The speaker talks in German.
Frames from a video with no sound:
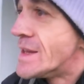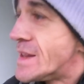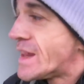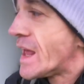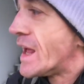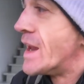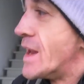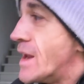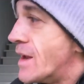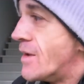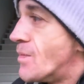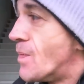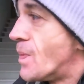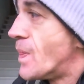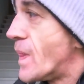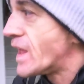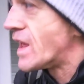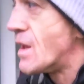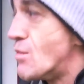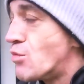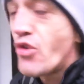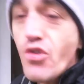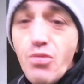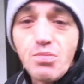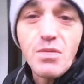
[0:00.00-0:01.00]
denn
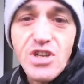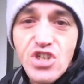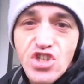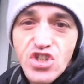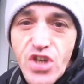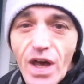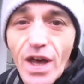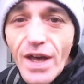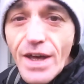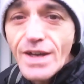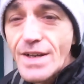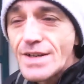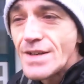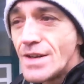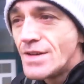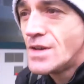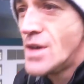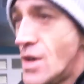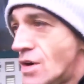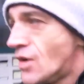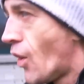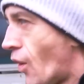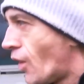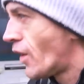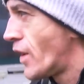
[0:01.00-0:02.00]
ich muss mich stärken.
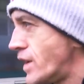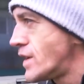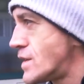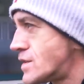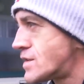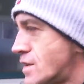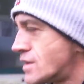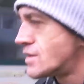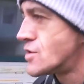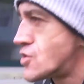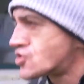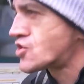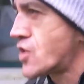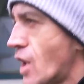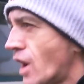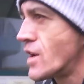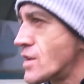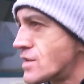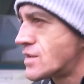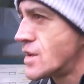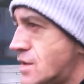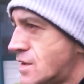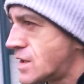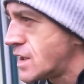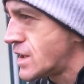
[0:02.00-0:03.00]
Heute
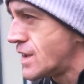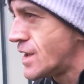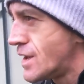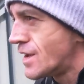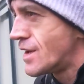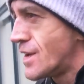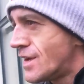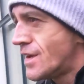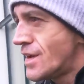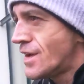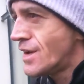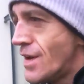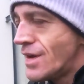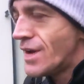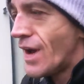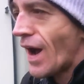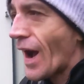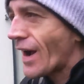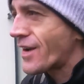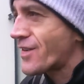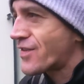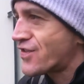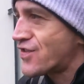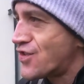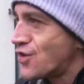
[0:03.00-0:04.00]
startet die
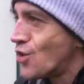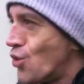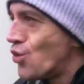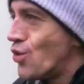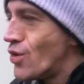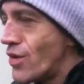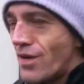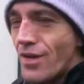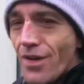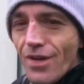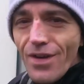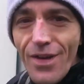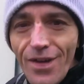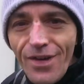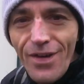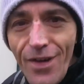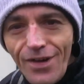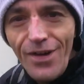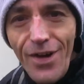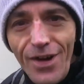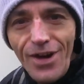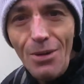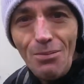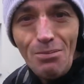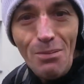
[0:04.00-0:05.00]
Aktion
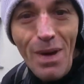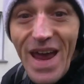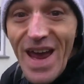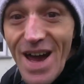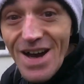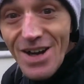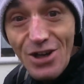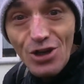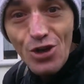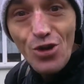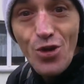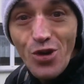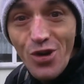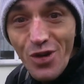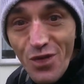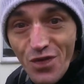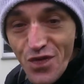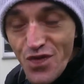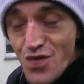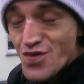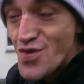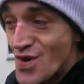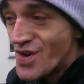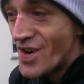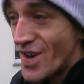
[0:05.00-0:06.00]
Mehr Glück
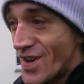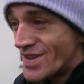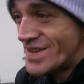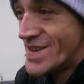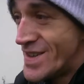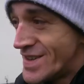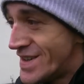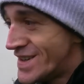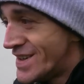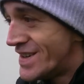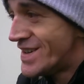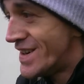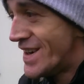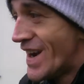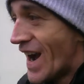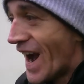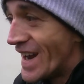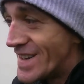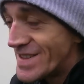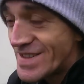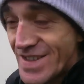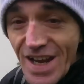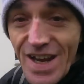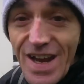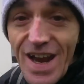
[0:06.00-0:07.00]
für
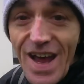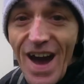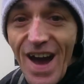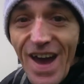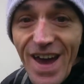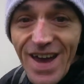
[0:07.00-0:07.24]
Antenne